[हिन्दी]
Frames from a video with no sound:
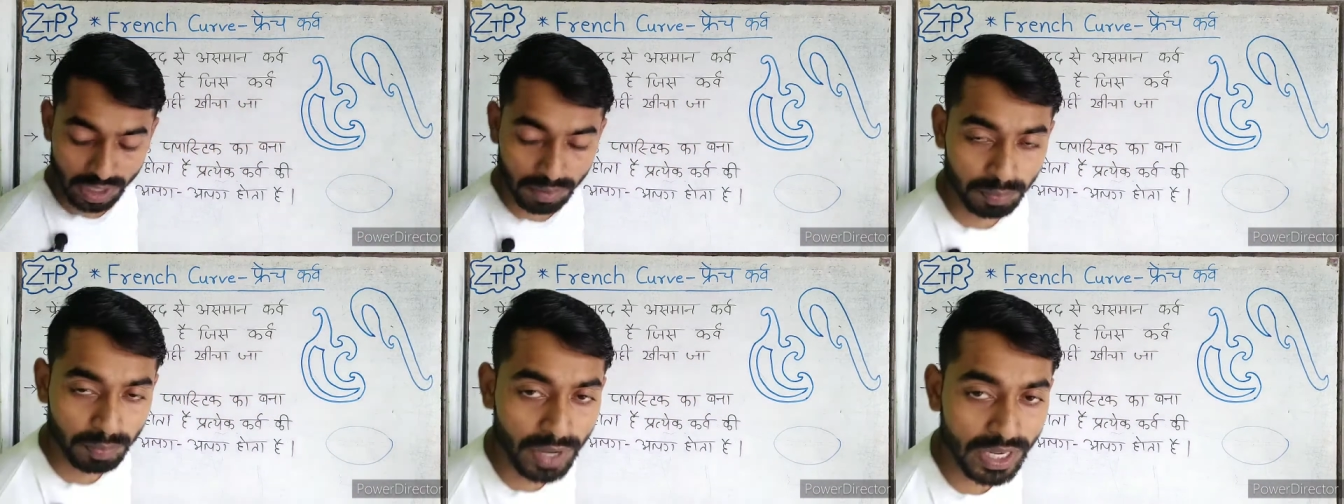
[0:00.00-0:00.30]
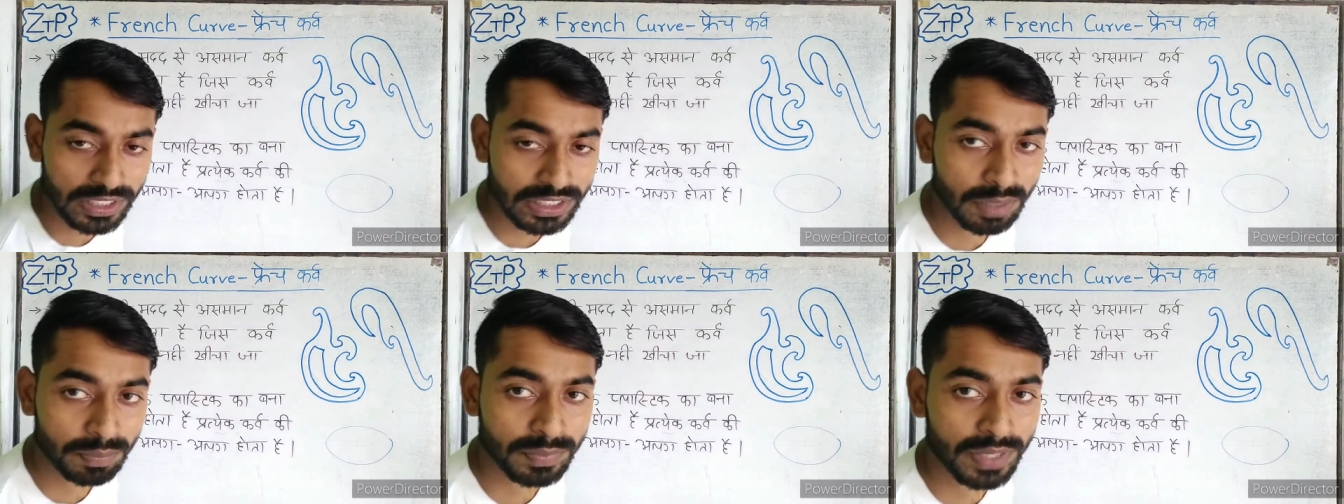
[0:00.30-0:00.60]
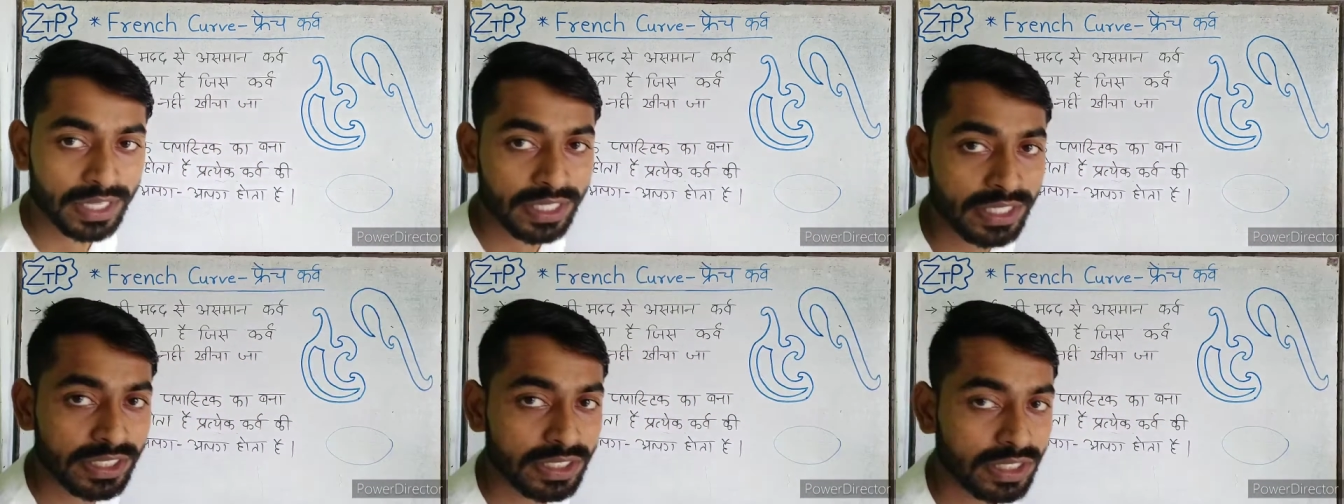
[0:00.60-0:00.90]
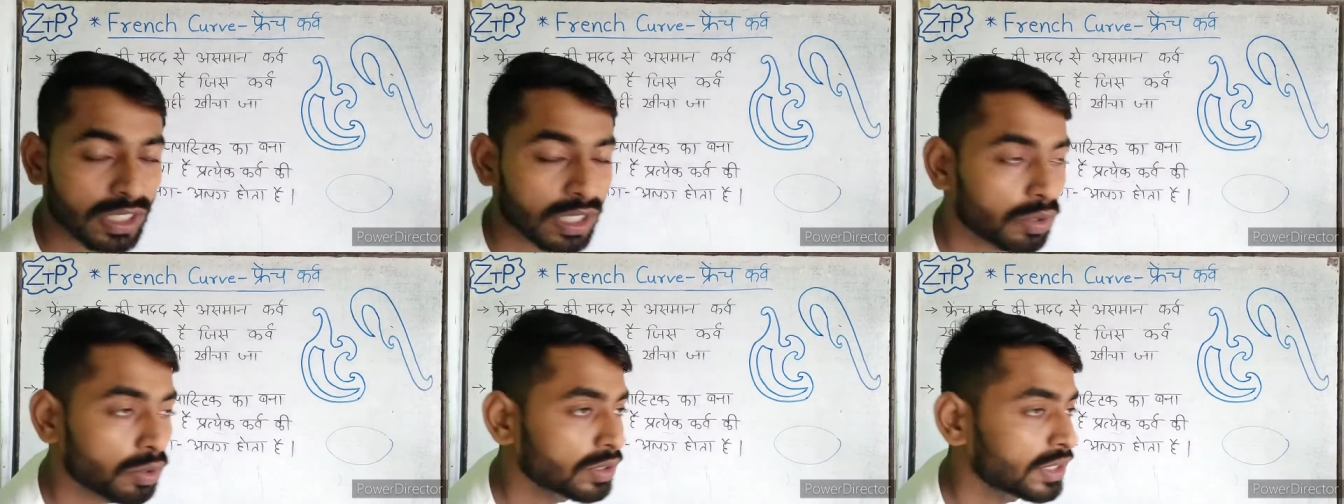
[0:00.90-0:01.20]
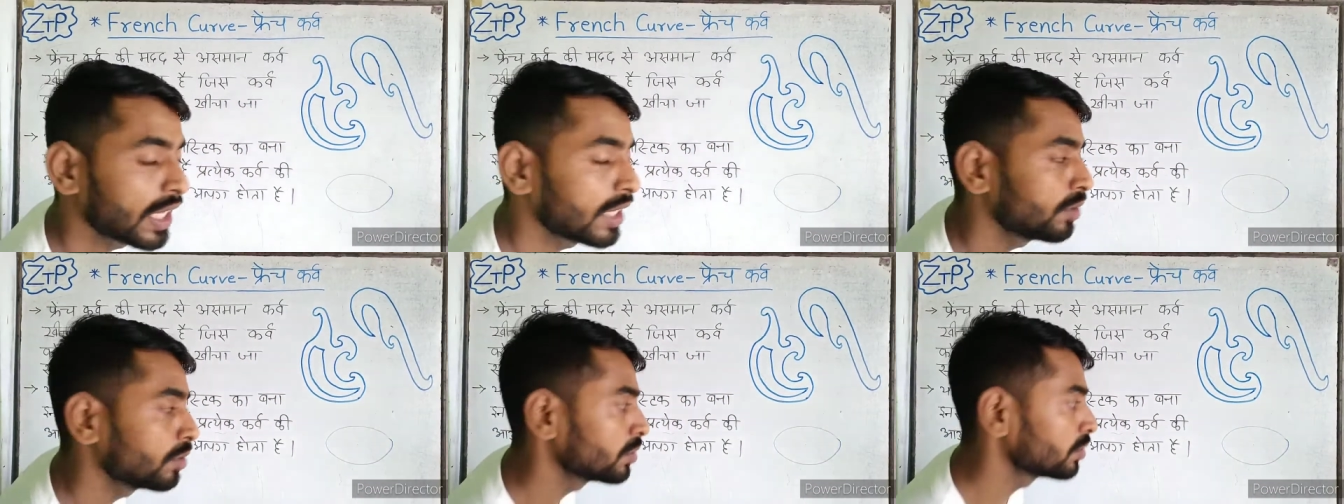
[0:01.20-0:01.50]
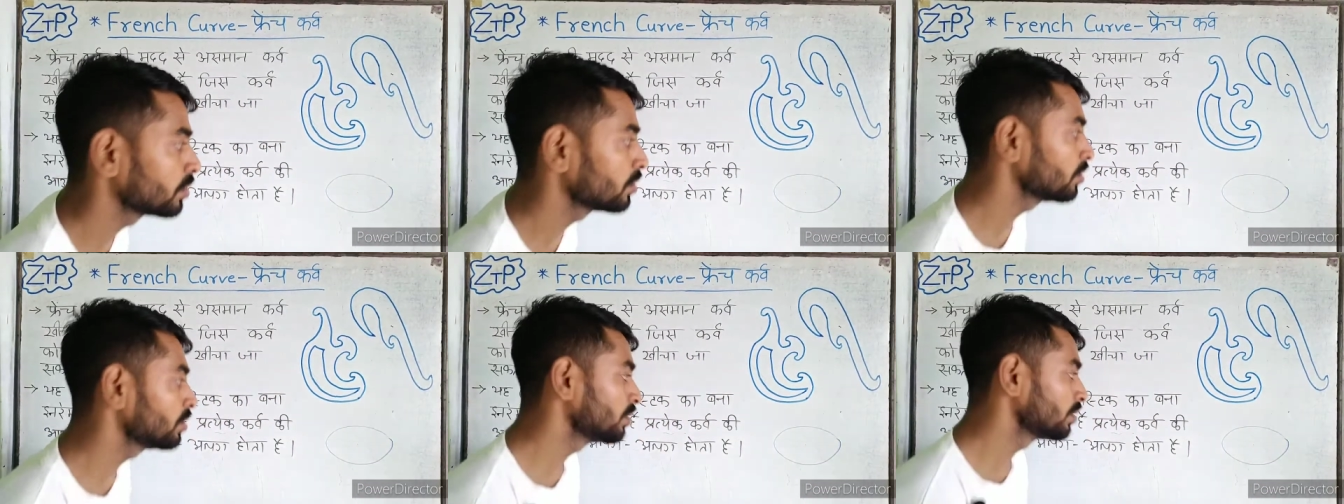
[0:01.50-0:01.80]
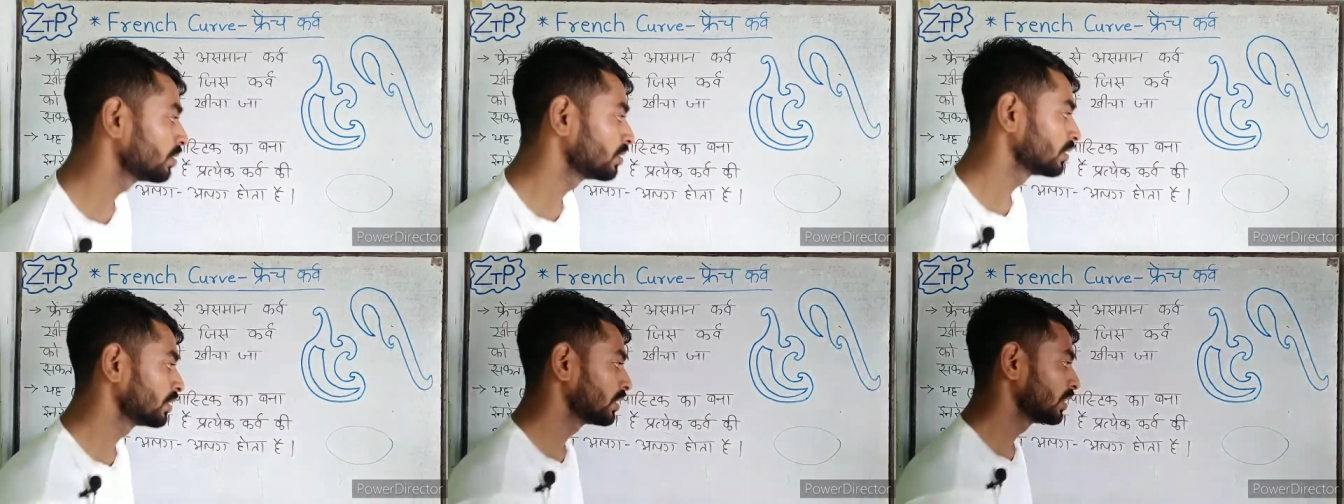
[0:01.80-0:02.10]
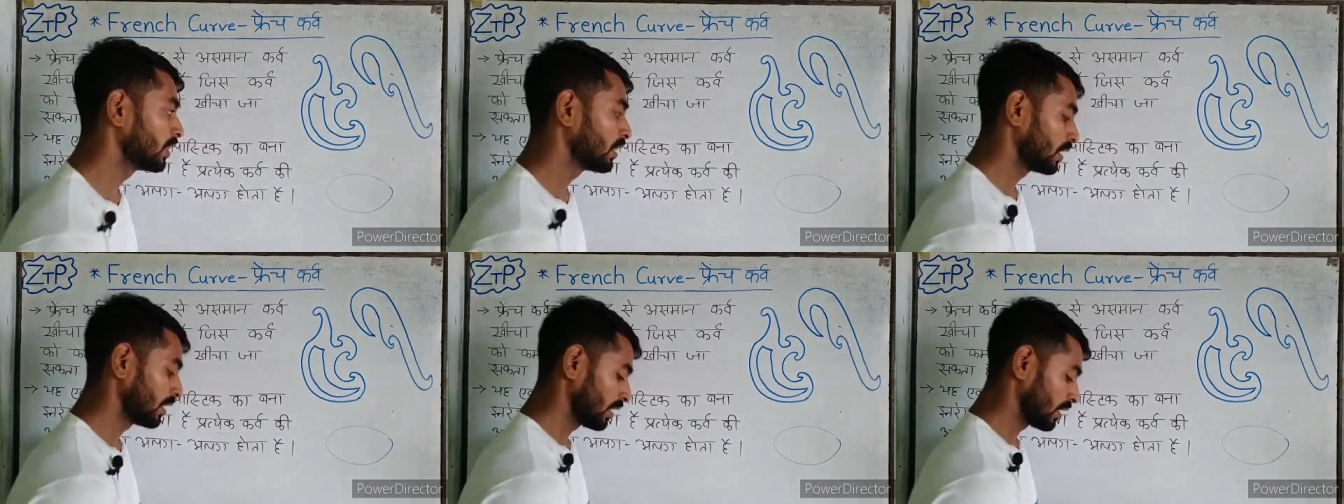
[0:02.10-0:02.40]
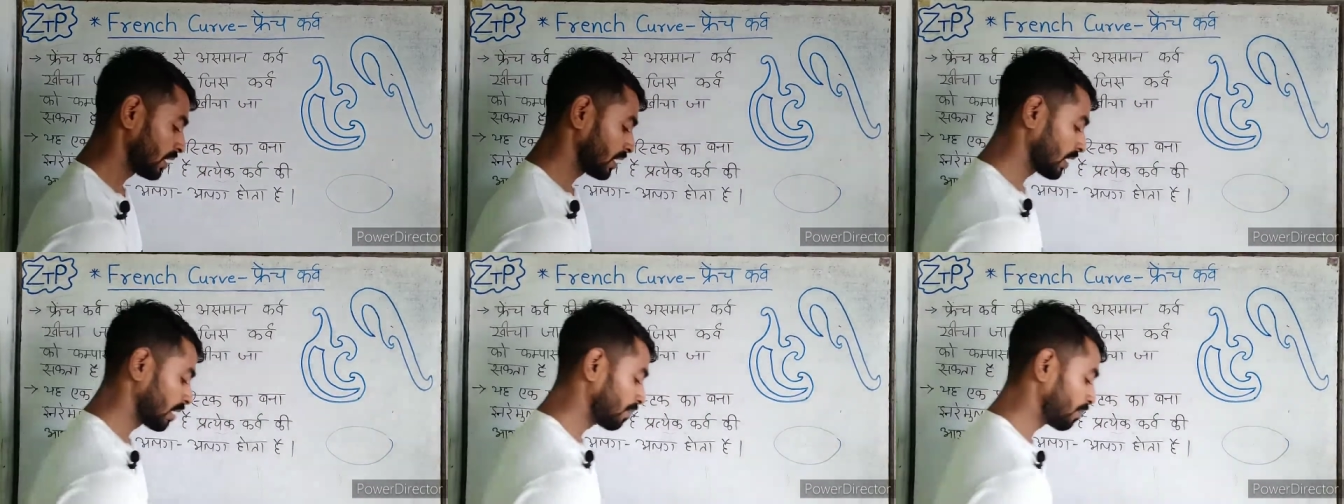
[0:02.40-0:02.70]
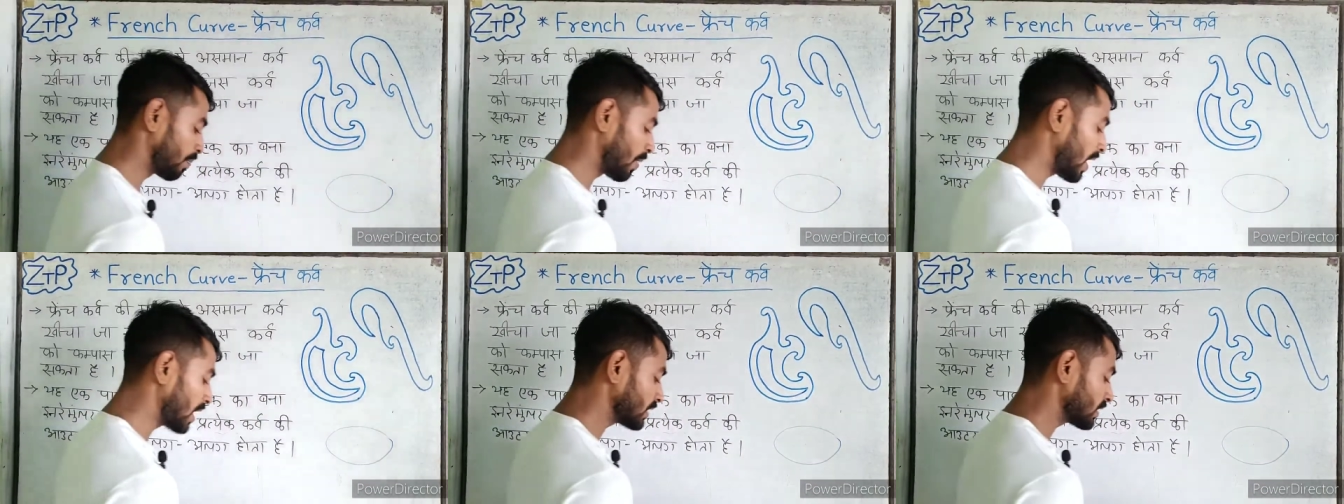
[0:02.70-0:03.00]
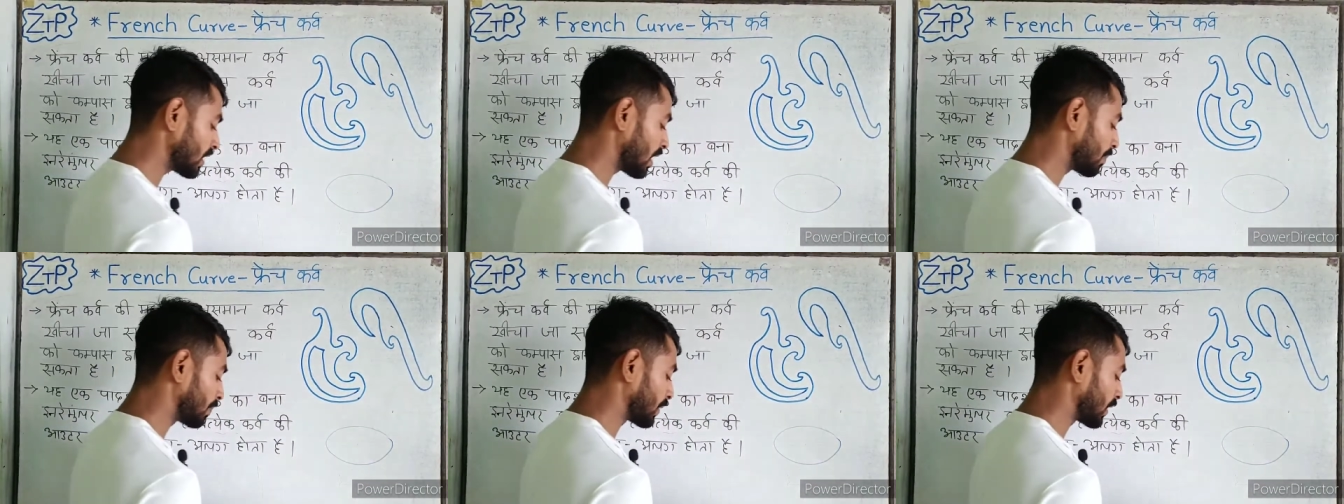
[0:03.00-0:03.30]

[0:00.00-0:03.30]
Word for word: कंपास आपका किस तरह होता है दोस्तों कंपास